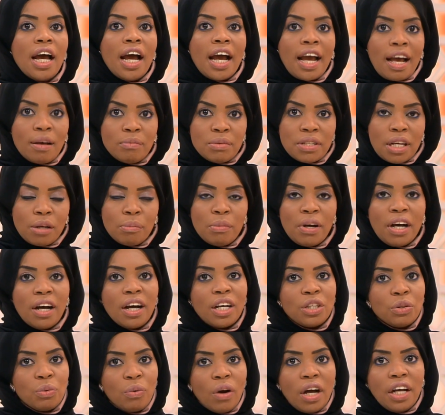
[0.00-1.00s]

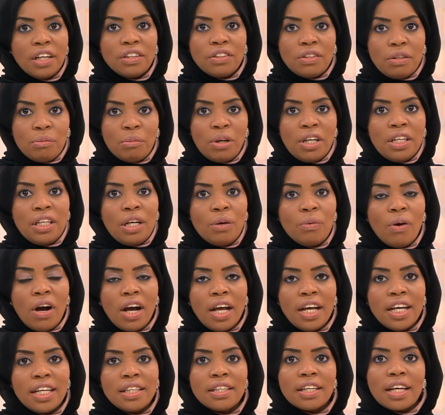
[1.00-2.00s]

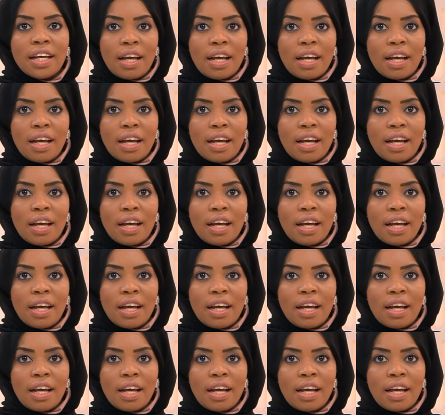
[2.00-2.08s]
54181